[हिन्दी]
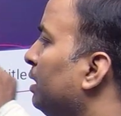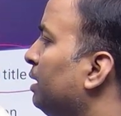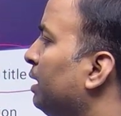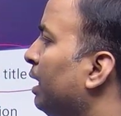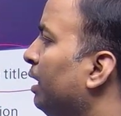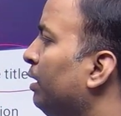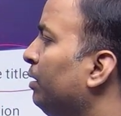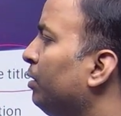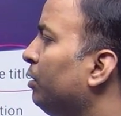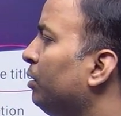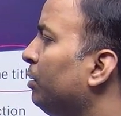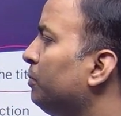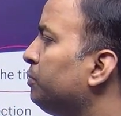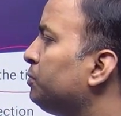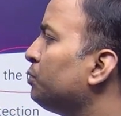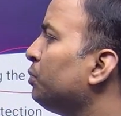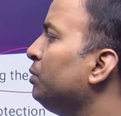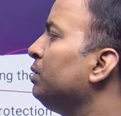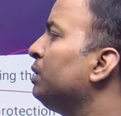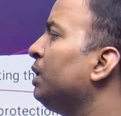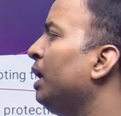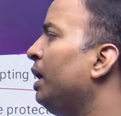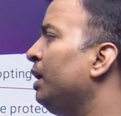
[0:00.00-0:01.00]
टाइटल ऑफ
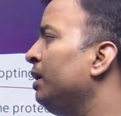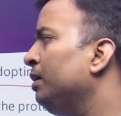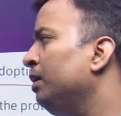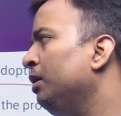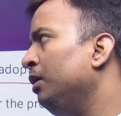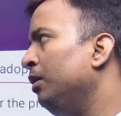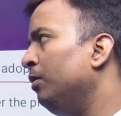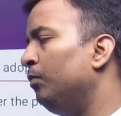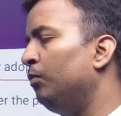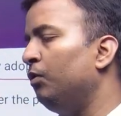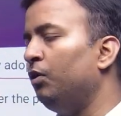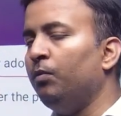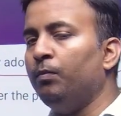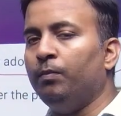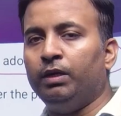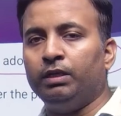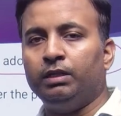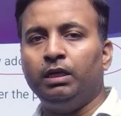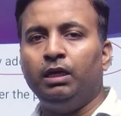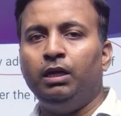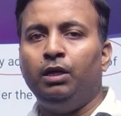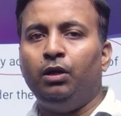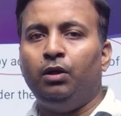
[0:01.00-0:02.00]
सुल्तान
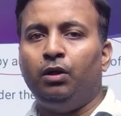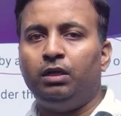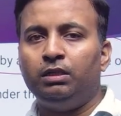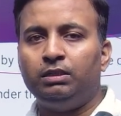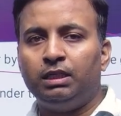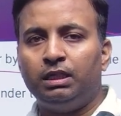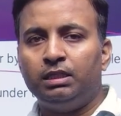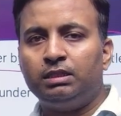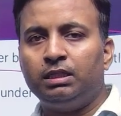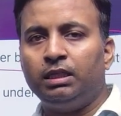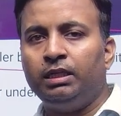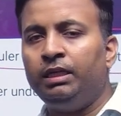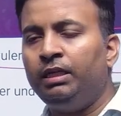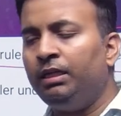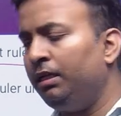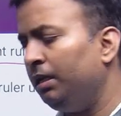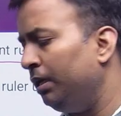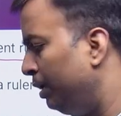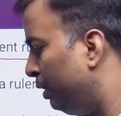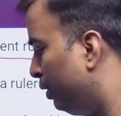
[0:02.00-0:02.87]
मोहम्मद और जैसे ही